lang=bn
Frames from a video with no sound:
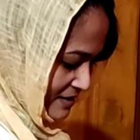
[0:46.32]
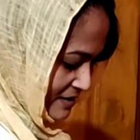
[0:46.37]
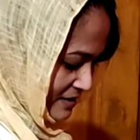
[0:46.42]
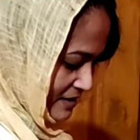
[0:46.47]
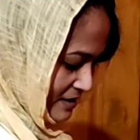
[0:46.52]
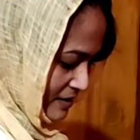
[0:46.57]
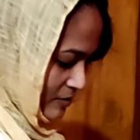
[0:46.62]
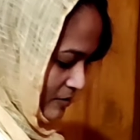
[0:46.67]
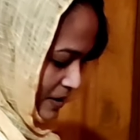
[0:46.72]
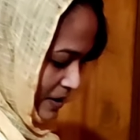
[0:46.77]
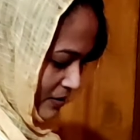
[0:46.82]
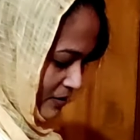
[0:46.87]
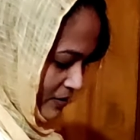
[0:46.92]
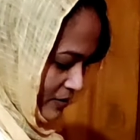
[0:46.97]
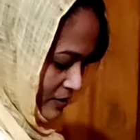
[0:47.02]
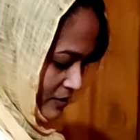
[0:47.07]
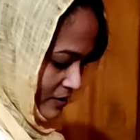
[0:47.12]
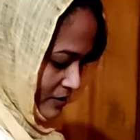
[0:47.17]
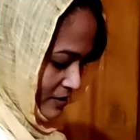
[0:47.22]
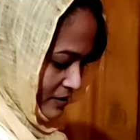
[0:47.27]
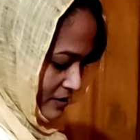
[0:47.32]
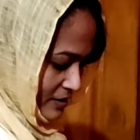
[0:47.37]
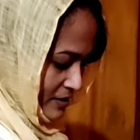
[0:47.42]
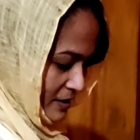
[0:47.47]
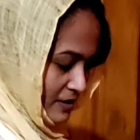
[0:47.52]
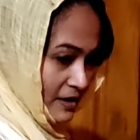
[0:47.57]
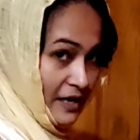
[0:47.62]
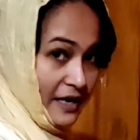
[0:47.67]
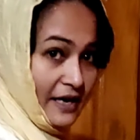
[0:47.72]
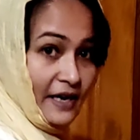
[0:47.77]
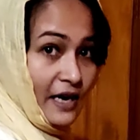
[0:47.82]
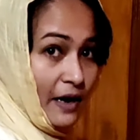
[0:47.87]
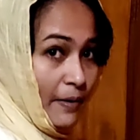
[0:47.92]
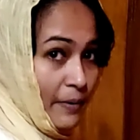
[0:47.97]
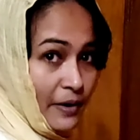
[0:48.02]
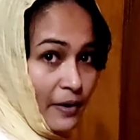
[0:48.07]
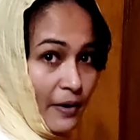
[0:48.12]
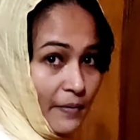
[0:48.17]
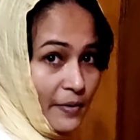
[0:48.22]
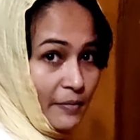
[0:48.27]
আছেন এবং নিরাপদে আছেন
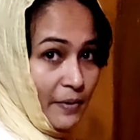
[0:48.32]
